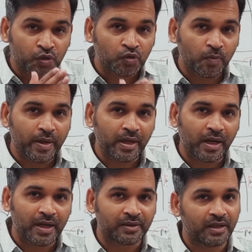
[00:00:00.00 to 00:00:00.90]
सुबह के
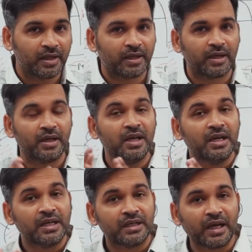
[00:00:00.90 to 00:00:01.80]
आठ से लेके
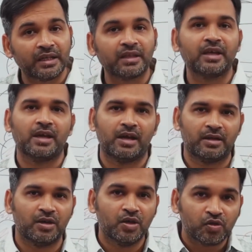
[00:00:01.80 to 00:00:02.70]
रात के आठ
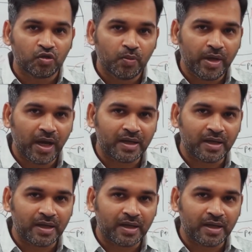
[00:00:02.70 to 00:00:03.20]
सुबह